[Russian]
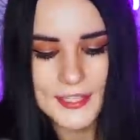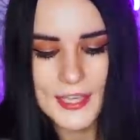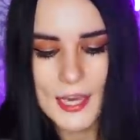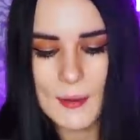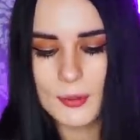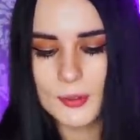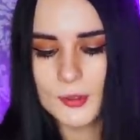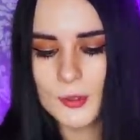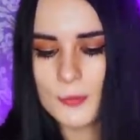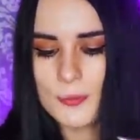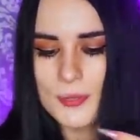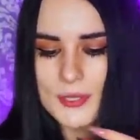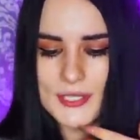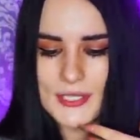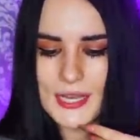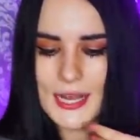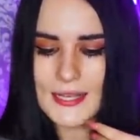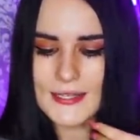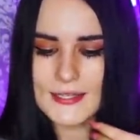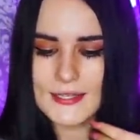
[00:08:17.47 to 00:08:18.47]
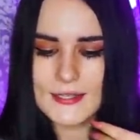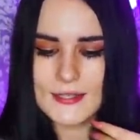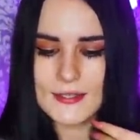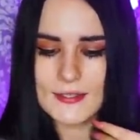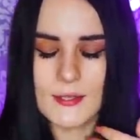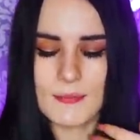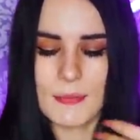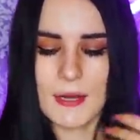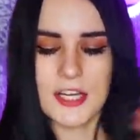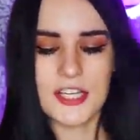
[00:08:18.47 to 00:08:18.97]
Я буду писать
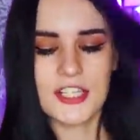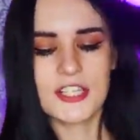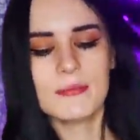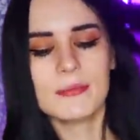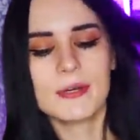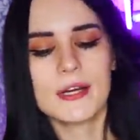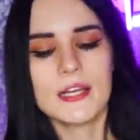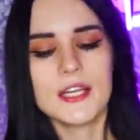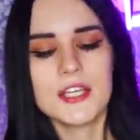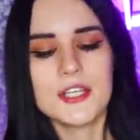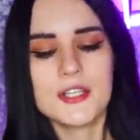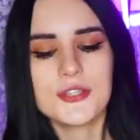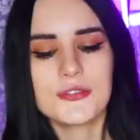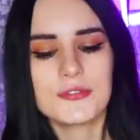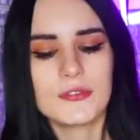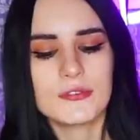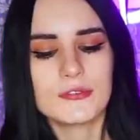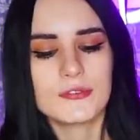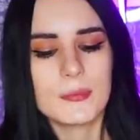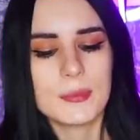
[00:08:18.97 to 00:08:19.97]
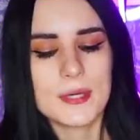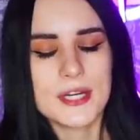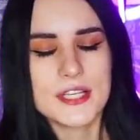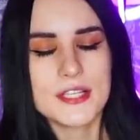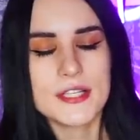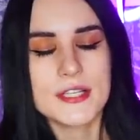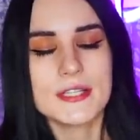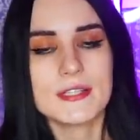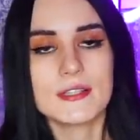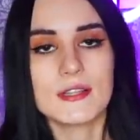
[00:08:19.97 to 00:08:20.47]
с большим количеством
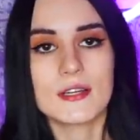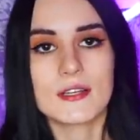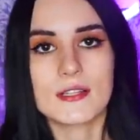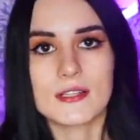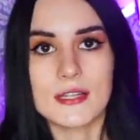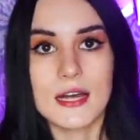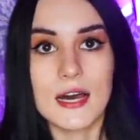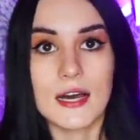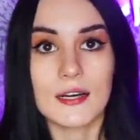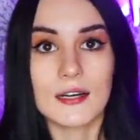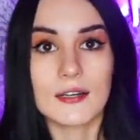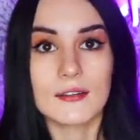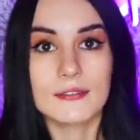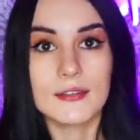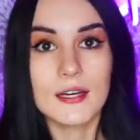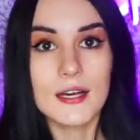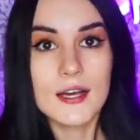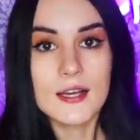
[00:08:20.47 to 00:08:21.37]
вопросительных знаков,